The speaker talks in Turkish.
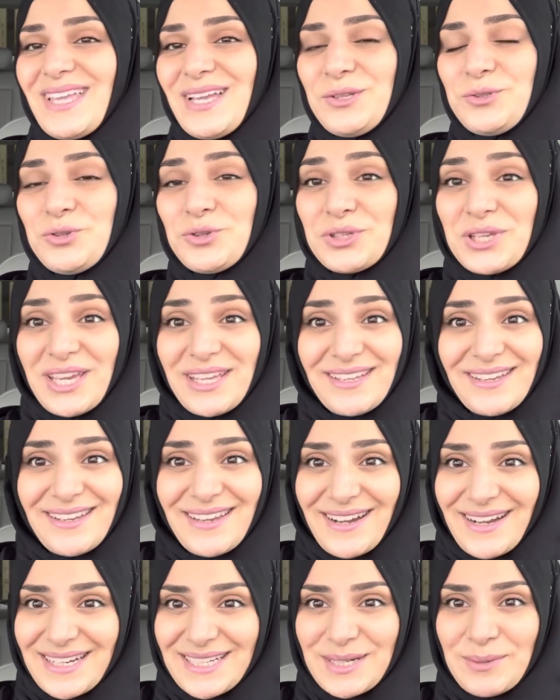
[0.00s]

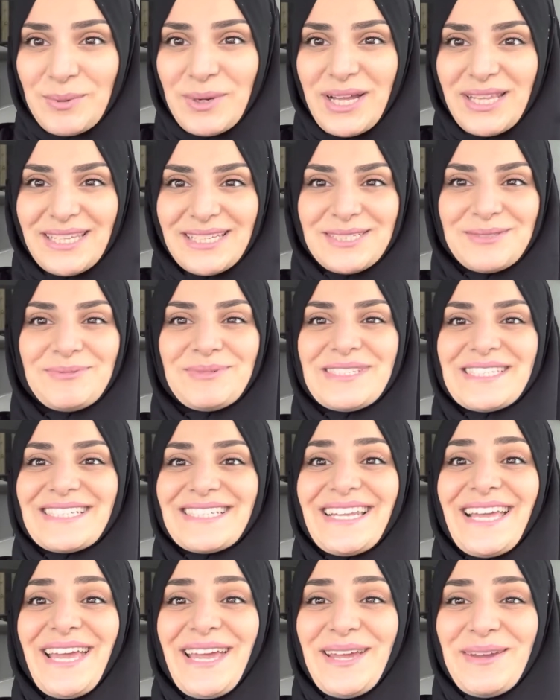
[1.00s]
Türkiye'deki
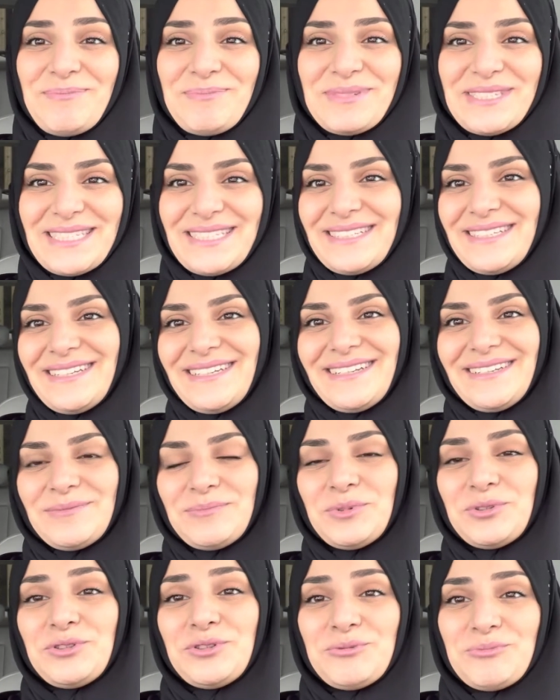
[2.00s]
akrabalarımızın hepsinin,
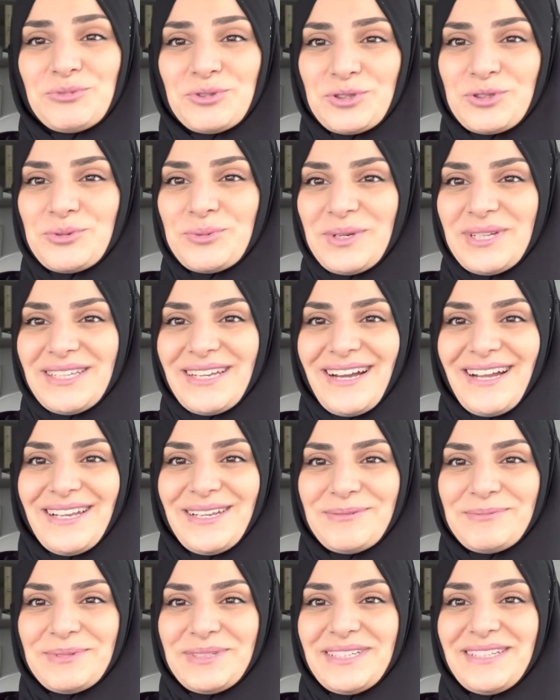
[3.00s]
bütün Müslüman
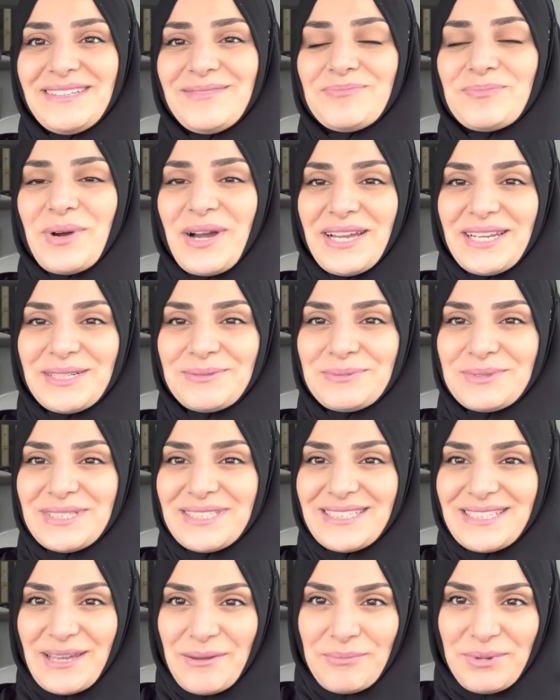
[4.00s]
aleminin
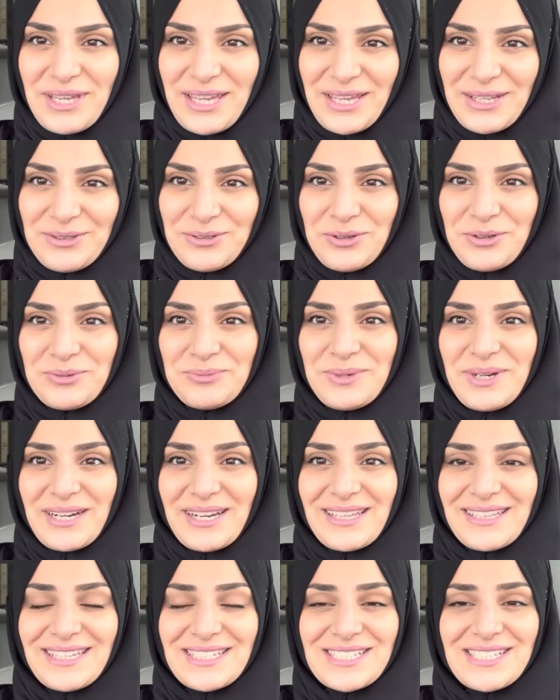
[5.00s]
bayramını tebrik ediyorum
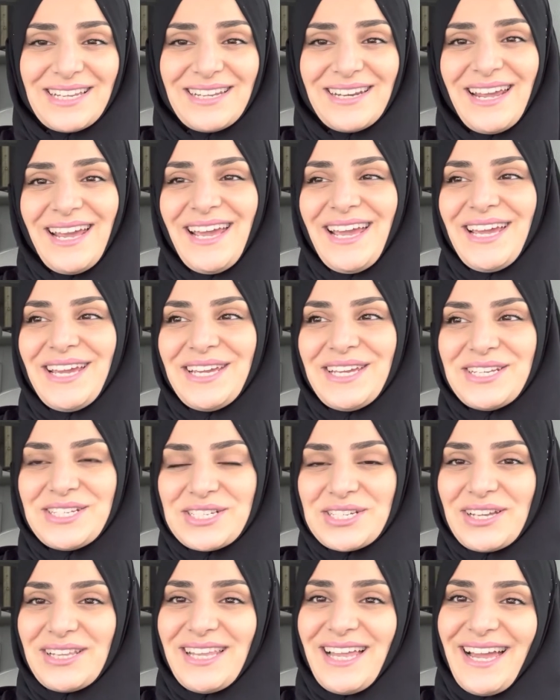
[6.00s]
arkadaşlar.
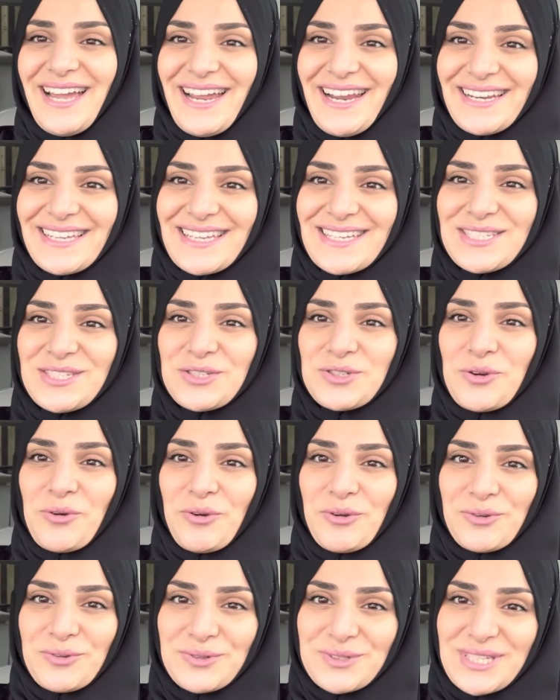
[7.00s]
İnşallah herkes çok
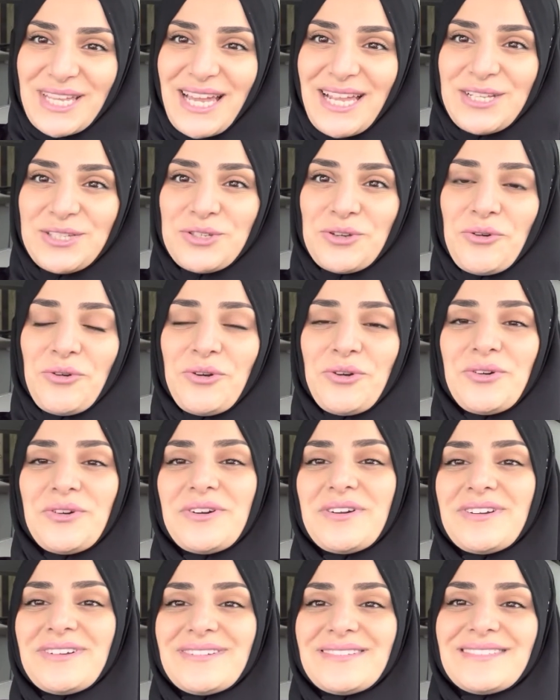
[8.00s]
güzel, çok
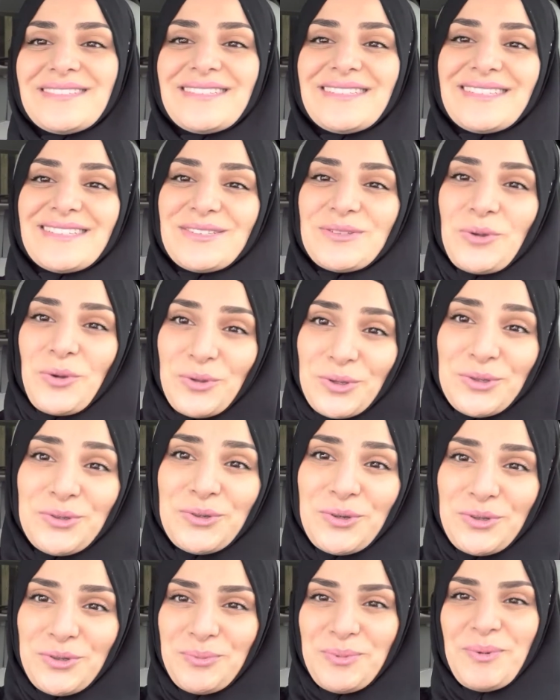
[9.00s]
e, dolu
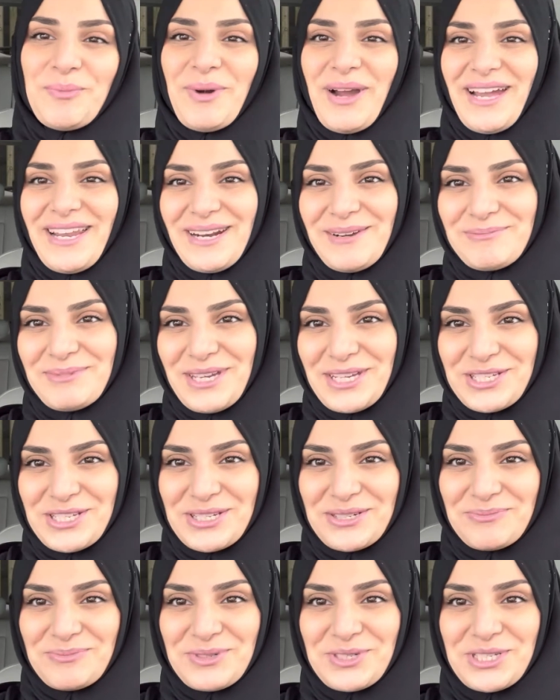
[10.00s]
dolu bir bayram
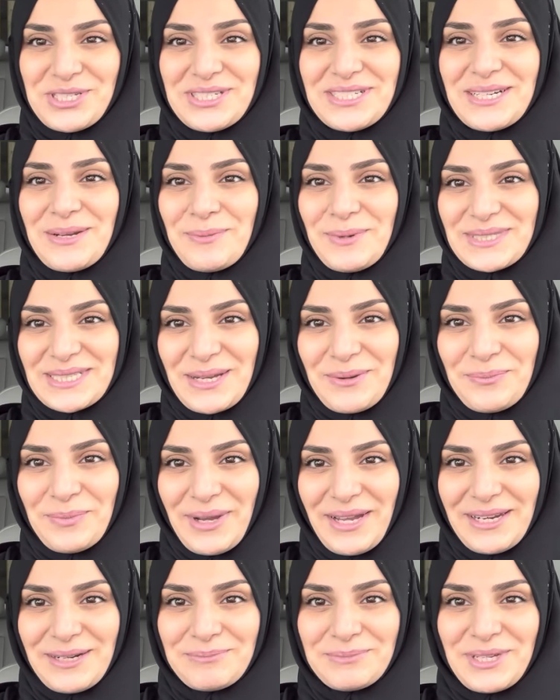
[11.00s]
geçirmiştir. Ramazan
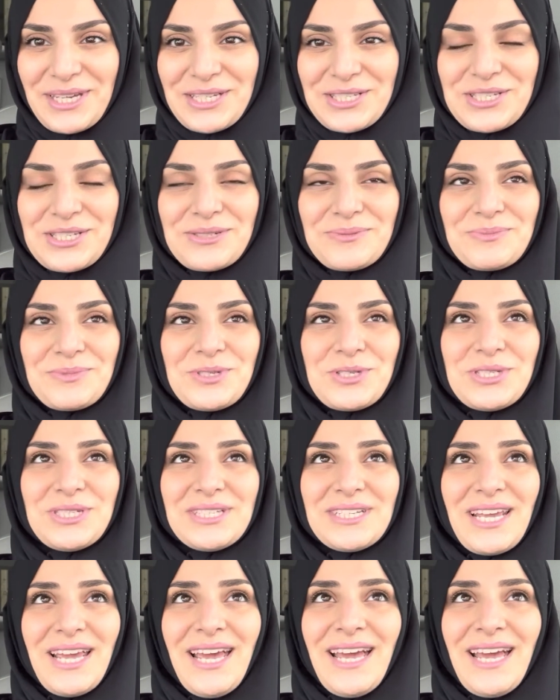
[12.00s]
bayramı geçirmiştir.